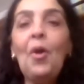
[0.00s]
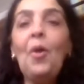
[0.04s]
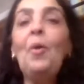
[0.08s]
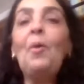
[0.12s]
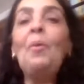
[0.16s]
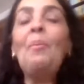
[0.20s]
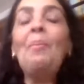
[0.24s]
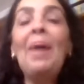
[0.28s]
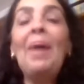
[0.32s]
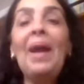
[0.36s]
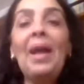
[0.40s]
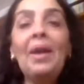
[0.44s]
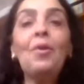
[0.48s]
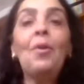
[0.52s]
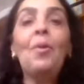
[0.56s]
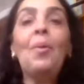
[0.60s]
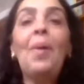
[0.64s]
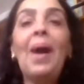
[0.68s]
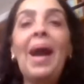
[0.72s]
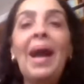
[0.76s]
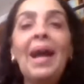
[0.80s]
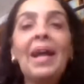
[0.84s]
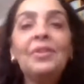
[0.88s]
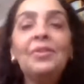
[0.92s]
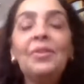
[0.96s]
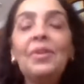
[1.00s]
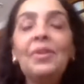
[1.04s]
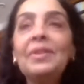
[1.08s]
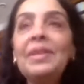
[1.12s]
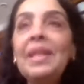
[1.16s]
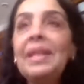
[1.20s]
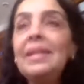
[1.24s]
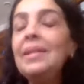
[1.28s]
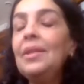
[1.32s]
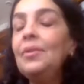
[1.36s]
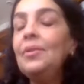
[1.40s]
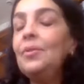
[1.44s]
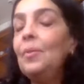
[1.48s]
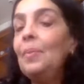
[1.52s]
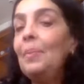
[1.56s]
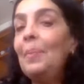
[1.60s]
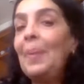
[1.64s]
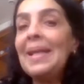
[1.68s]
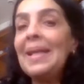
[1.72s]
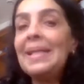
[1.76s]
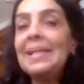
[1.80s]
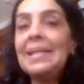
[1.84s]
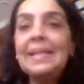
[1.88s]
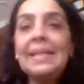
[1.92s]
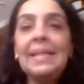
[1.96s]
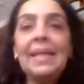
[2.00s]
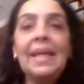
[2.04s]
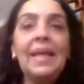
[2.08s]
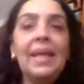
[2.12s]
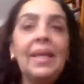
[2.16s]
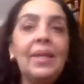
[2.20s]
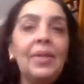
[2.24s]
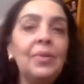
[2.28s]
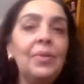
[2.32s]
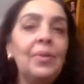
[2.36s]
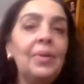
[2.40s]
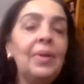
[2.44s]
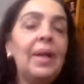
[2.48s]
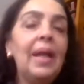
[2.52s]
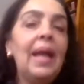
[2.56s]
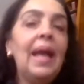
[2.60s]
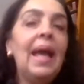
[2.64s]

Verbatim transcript: O Michael Arthur tem sido um parceiro,